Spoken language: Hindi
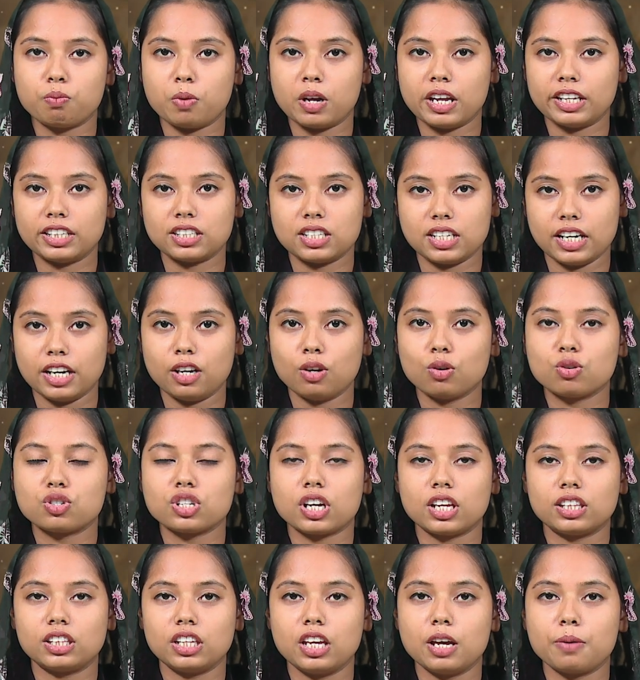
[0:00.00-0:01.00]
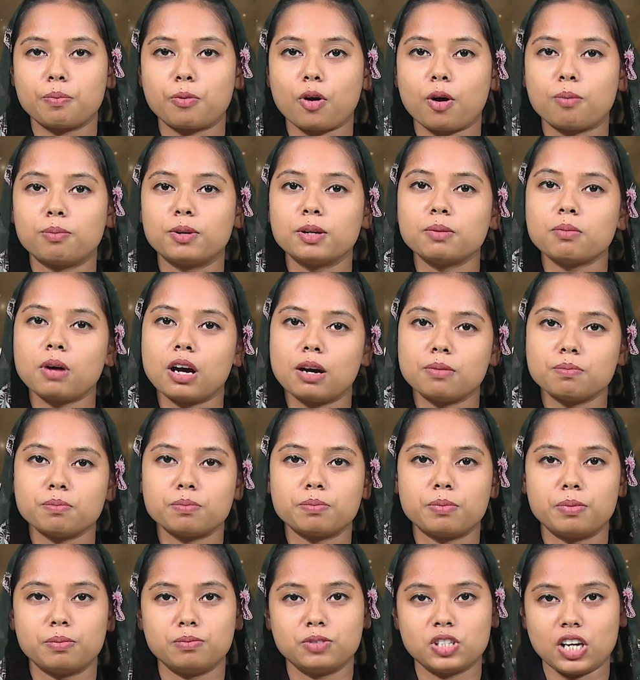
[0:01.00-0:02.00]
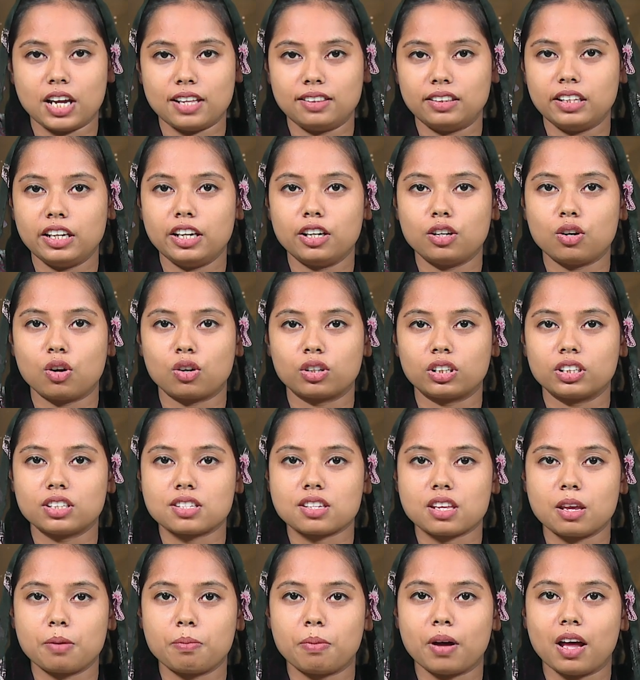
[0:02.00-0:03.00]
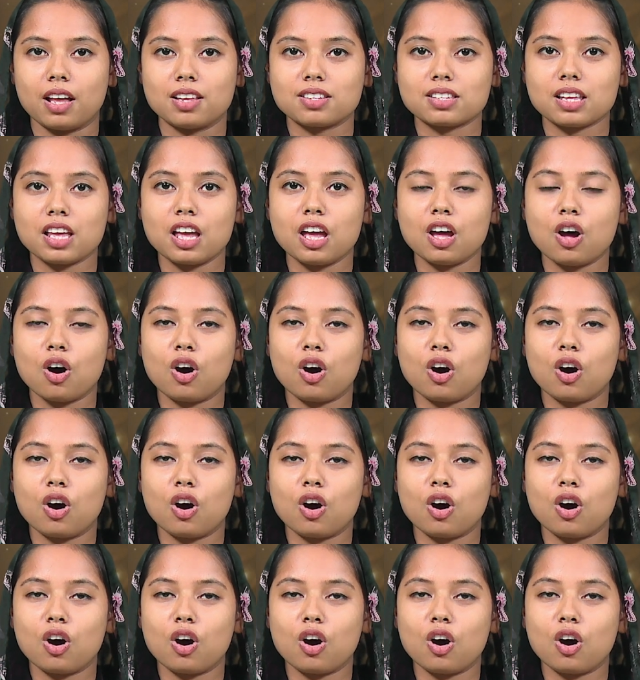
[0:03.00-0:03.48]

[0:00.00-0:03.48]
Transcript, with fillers: एक्सटेंड हो जाती है प्रॉब्लम हम जाते हैं डॉक्टर्स के पास